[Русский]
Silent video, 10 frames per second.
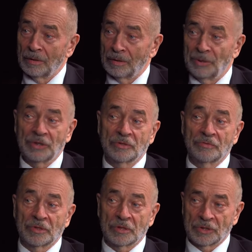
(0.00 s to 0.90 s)
имеется
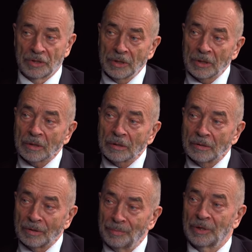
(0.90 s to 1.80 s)
возражение,
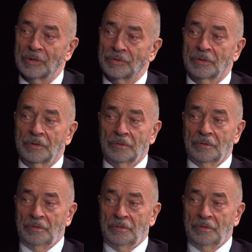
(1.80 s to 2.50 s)
имеются